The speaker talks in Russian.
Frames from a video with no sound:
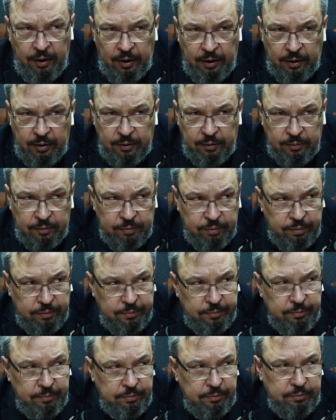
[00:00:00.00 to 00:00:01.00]
э,
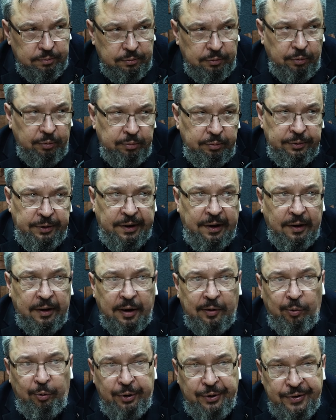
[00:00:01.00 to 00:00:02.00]
ну, ни для
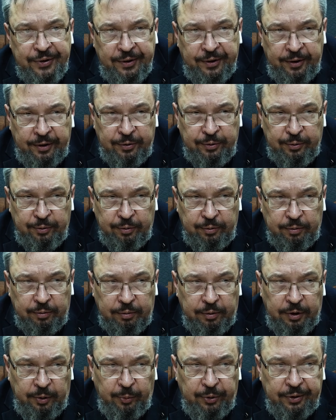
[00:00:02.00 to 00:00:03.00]
кого не секрет, что
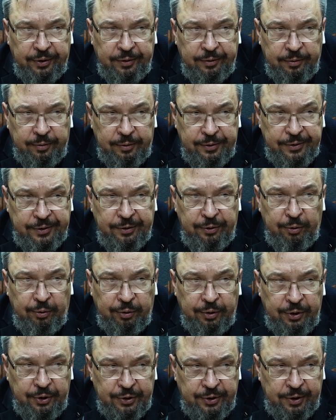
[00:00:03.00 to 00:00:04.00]
именно
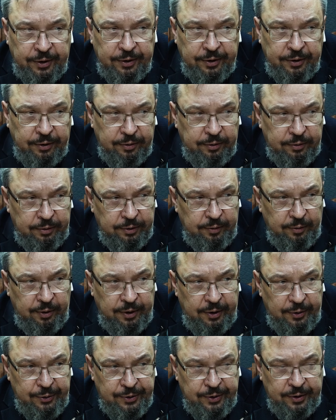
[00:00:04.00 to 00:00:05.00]
Соединенные Штаты
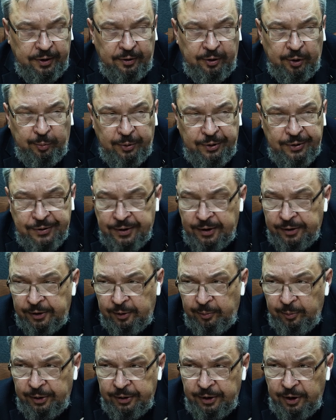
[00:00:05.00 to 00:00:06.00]
являются главным
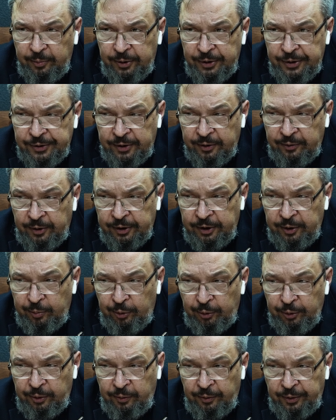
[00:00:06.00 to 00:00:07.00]
инициатором экономической войны
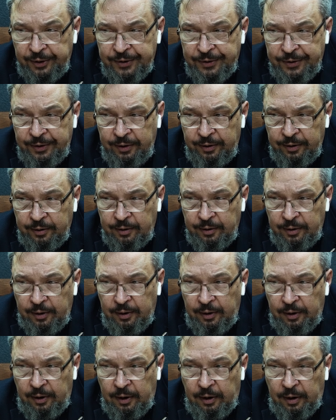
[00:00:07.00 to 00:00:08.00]
против России –
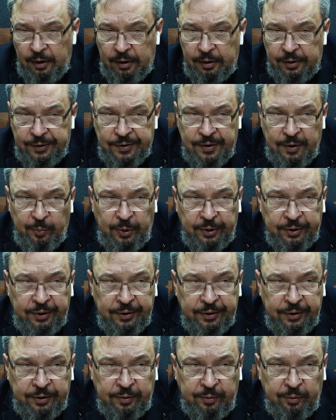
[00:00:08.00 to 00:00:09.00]
если
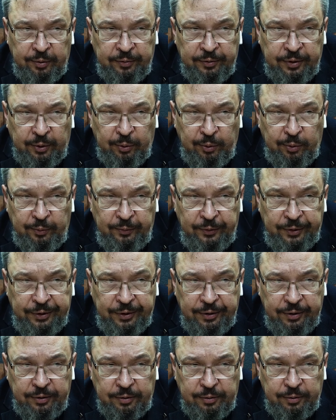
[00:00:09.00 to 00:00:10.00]
подать это вот в таком
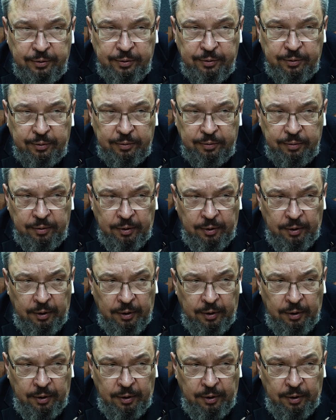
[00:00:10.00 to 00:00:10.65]
виде, что